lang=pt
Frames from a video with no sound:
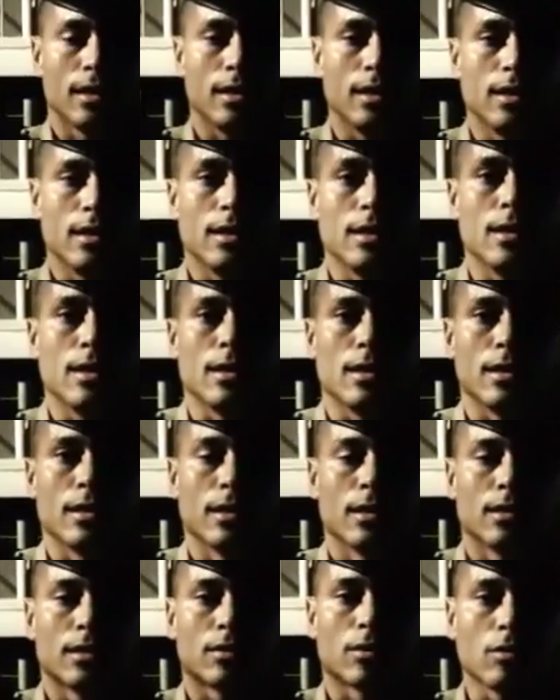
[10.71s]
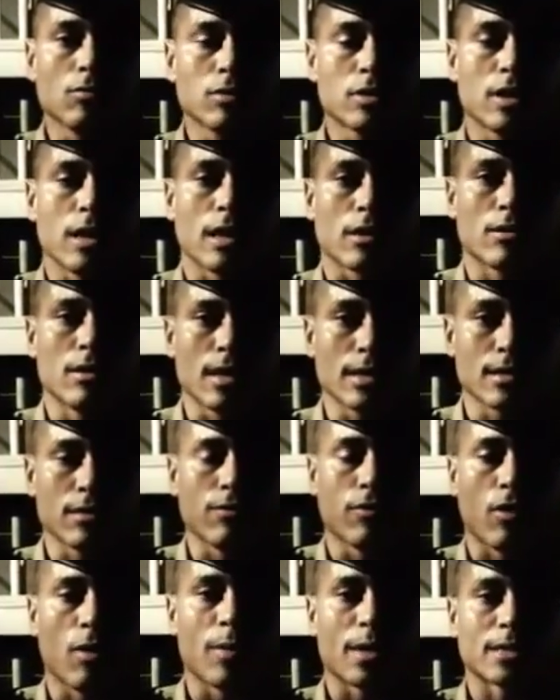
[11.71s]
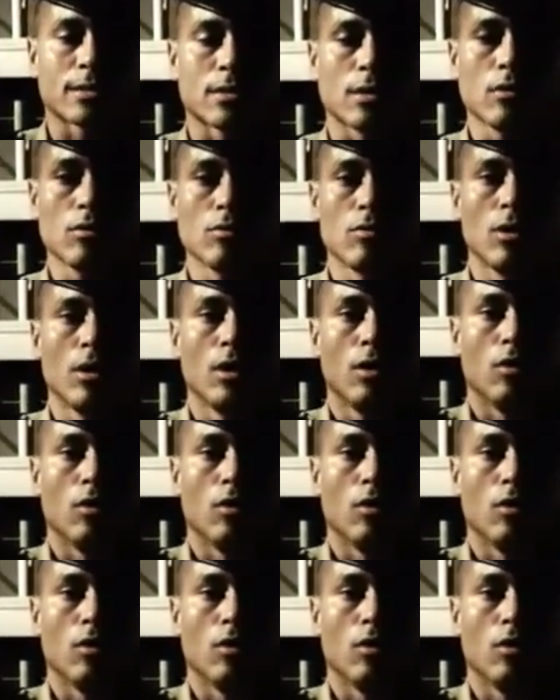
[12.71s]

e tão certo dessa informação,